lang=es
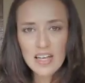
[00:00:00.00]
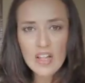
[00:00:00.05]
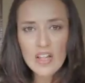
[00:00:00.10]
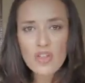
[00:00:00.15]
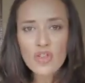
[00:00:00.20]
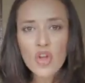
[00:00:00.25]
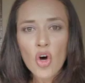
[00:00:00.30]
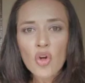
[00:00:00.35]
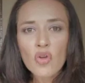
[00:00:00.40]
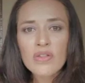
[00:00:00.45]

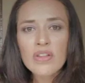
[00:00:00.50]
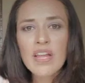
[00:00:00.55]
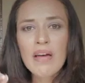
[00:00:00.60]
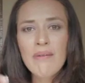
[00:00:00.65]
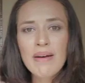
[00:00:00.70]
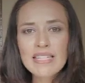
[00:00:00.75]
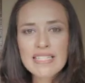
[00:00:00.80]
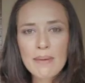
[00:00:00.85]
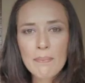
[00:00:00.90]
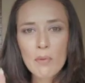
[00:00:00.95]
dónde
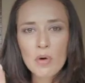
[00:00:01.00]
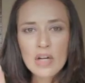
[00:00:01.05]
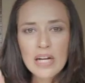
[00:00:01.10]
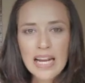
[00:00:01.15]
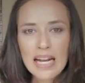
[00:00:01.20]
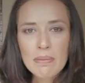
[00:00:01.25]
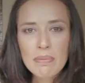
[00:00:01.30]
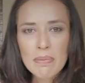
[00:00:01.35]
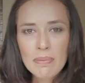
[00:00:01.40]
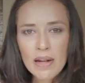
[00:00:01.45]
vas a poner
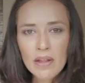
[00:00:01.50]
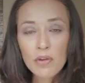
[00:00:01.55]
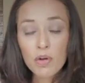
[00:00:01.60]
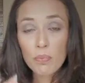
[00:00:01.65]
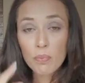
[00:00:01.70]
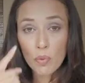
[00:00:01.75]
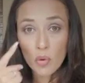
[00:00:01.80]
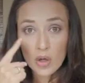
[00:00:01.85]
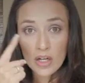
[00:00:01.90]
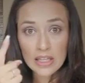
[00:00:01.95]
el vibrador.
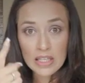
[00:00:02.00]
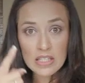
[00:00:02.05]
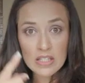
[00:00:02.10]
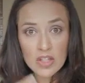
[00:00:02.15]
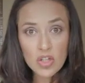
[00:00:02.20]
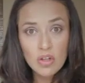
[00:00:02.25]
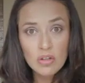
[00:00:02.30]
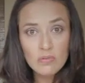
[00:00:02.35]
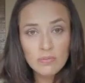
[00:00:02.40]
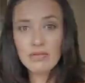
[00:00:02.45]
Pon
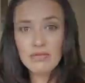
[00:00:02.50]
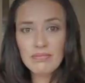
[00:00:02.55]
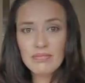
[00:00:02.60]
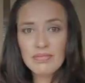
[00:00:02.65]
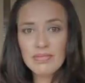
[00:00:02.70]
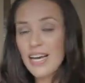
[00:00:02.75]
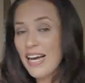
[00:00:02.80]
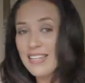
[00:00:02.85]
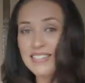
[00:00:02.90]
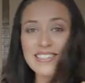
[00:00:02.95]
atención.
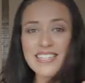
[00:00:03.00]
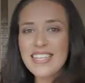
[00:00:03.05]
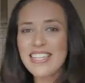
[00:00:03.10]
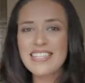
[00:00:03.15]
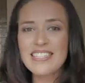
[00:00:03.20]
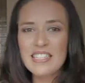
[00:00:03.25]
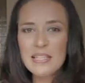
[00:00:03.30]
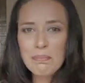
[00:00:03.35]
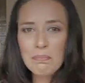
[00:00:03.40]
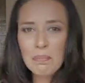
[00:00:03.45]
Así
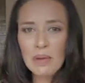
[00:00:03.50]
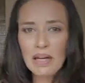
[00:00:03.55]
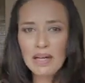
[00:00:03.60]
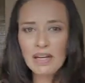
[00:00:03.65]
de simple.